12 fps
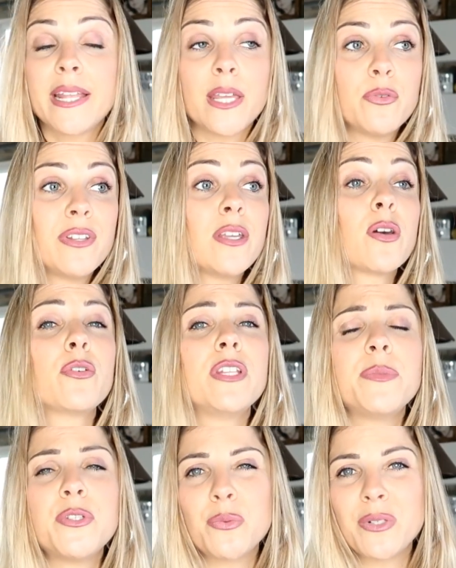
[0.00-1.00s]
Il y a eu d'ailleurs une
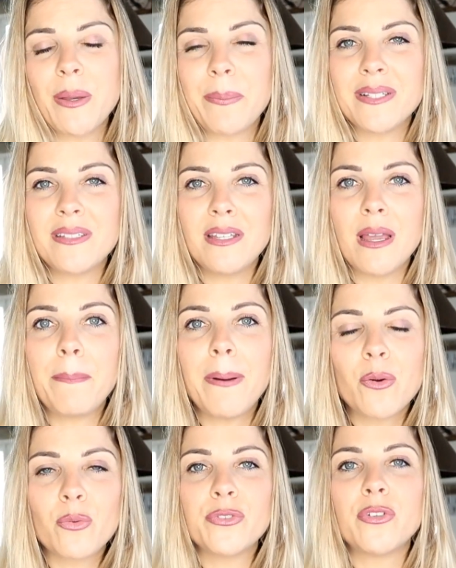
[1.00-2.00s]
émission qui est passée il n'y a
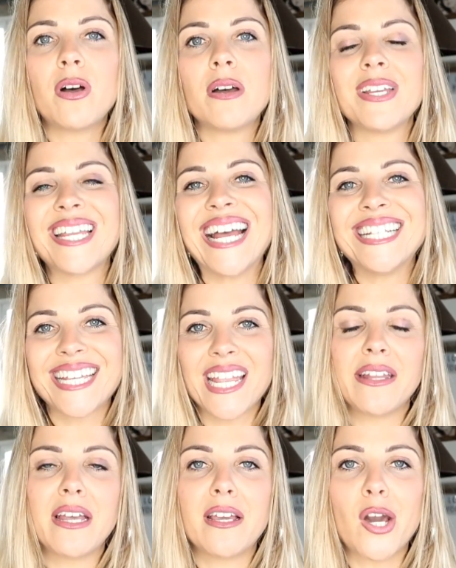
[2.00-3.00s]
pas longtemps avec
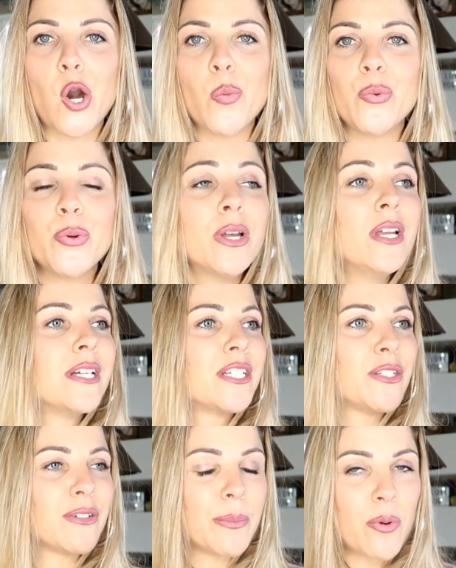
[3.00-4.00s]
Adriana Carambeu.
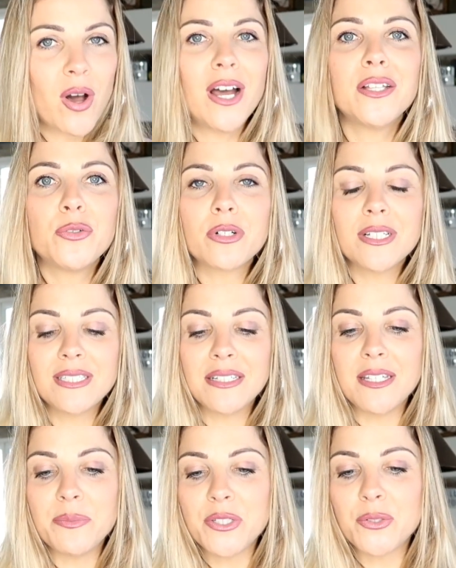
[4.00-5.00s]
J'ai vraiment adoré
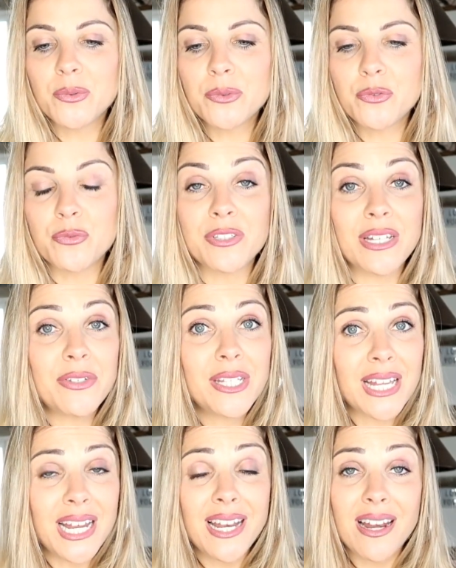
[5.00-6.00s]
cette émission. Je vous
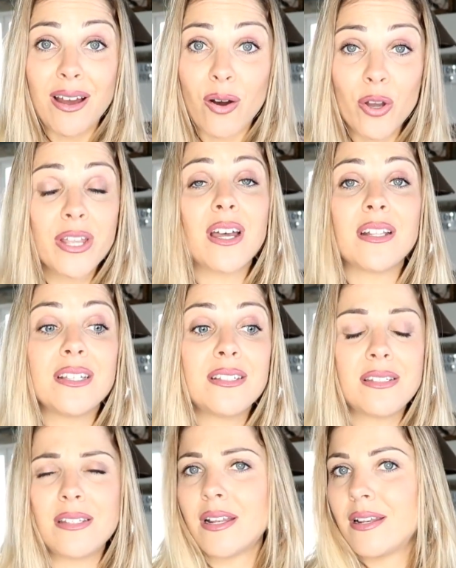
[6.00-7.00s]
invite à aller la regarder
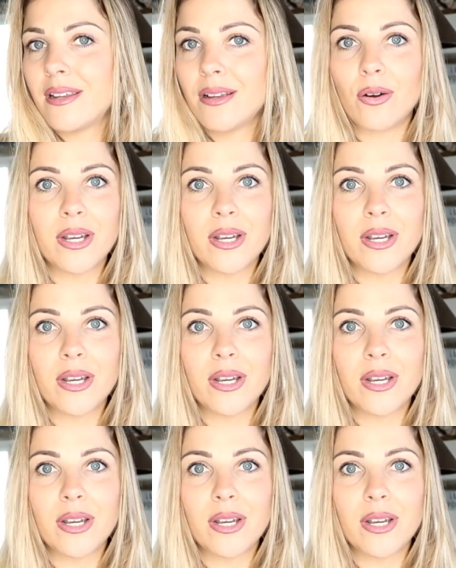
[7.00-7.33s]
si elle est